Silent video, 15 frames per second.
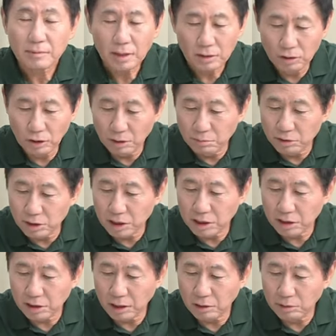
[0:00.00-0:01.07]
여러분들이
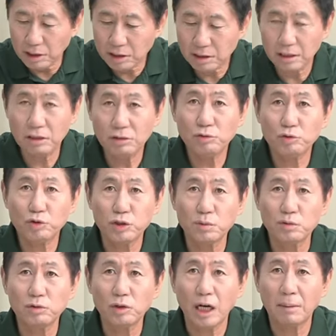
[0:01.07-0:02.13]
시청하고 계시는 이
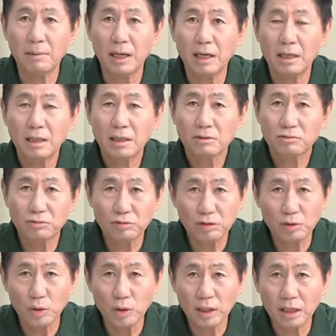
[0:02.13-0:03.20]
유튜브도 아마 구글
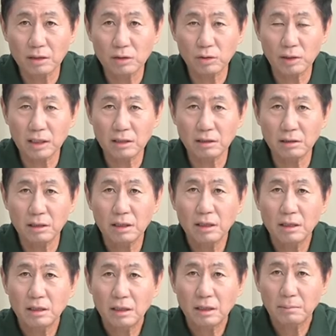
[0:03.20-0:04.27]
코리아를 통해서
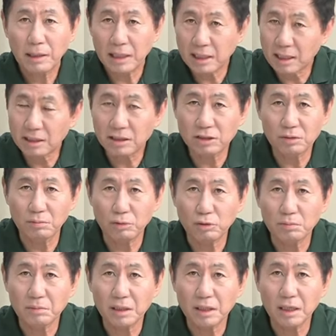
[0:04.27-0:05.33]
폐쇄할지도
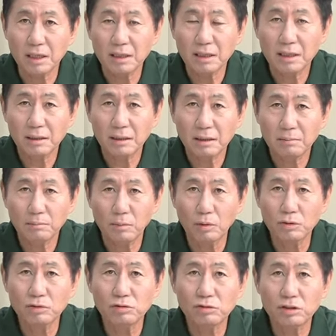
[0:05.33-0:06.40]
모릅니다.
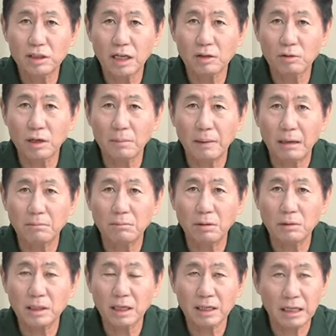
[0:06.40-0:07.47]
모든 수단과
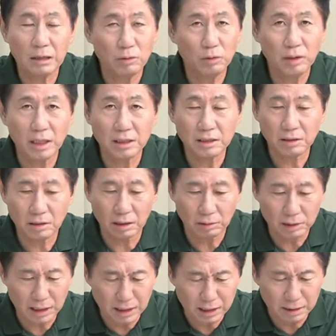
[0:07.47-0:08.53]
방법을 다 강구해 놨을 거라고
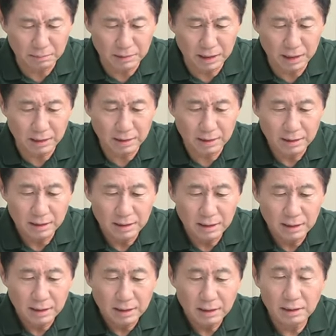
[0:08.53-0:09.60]
생각합니다.
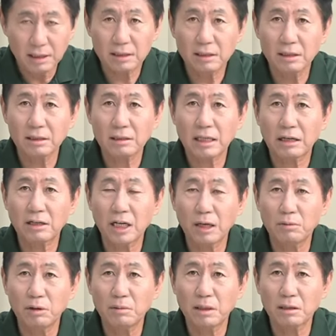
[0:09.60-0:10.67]
그래서 댓글에
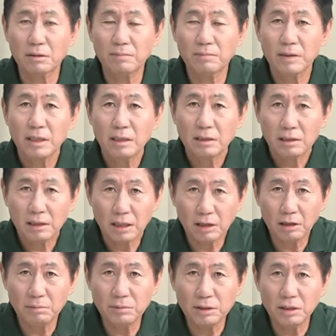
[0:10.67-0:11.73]
보면은
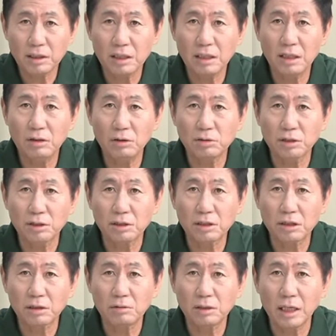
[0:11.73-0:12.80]
계엄령이 이루어졌을
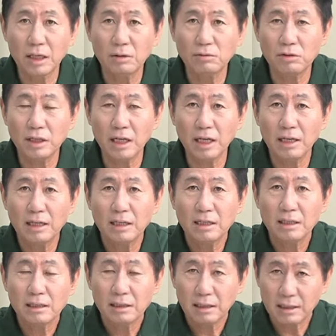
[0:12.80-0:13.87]
경우에 우리의
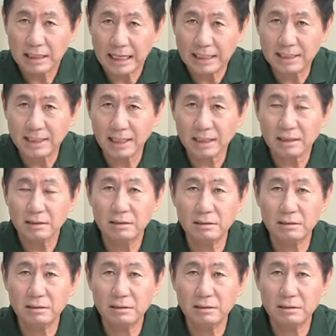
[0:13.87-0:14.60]
대책